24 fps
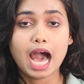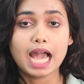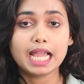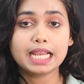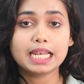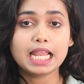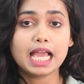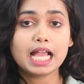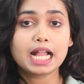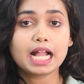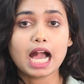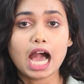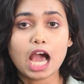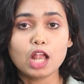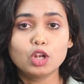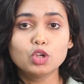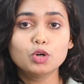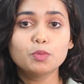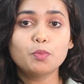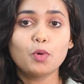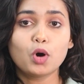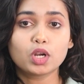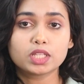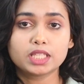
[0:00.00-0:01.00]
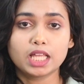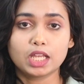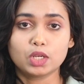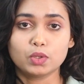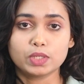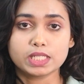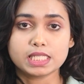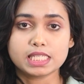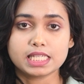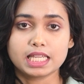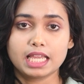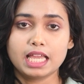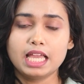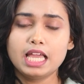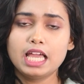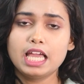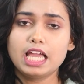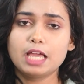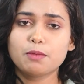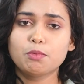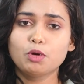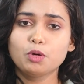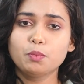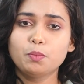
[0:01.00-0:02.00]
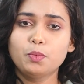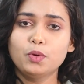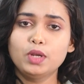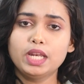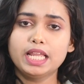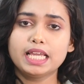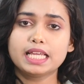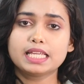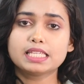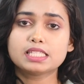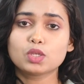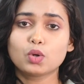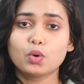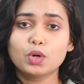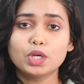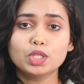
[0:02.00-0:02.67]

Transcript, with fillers: আয়নায় কালো পর্দা রয়েছে এবং পুলিশ